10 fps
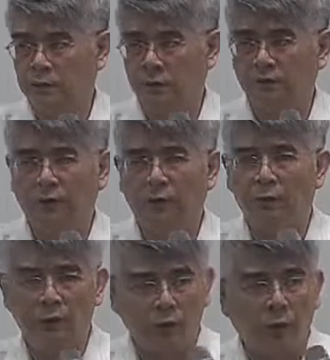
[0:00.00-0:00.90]
这些
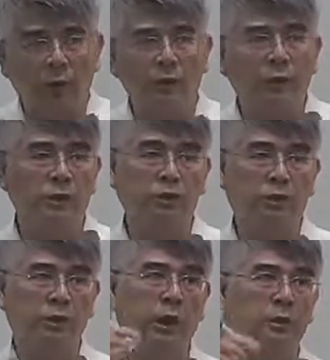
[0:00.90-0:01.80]
范围以外。那这
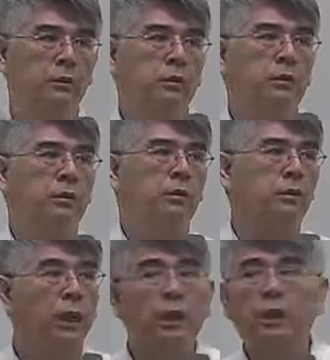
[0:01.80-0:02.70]
种点，
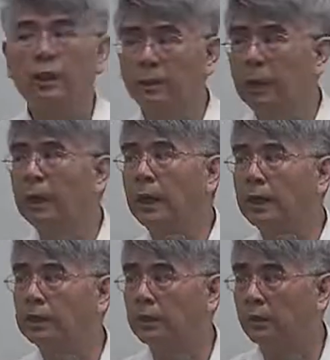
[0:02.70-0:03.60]
当然可以把它
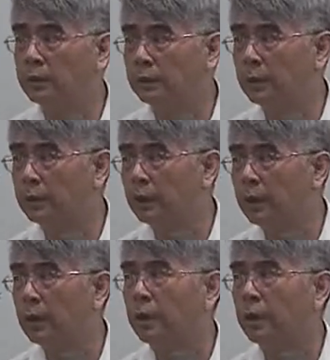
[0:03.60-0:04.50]
看成为什么
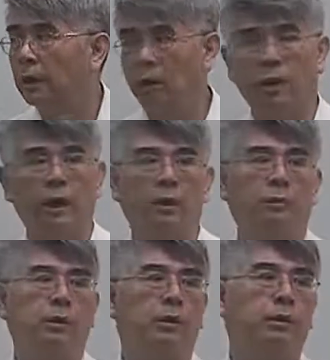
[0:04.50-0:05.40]

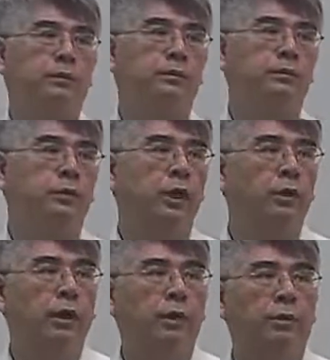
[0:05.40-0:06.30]
点？outlier，就
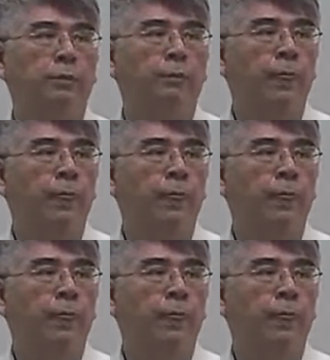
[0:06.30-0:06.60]
outlier。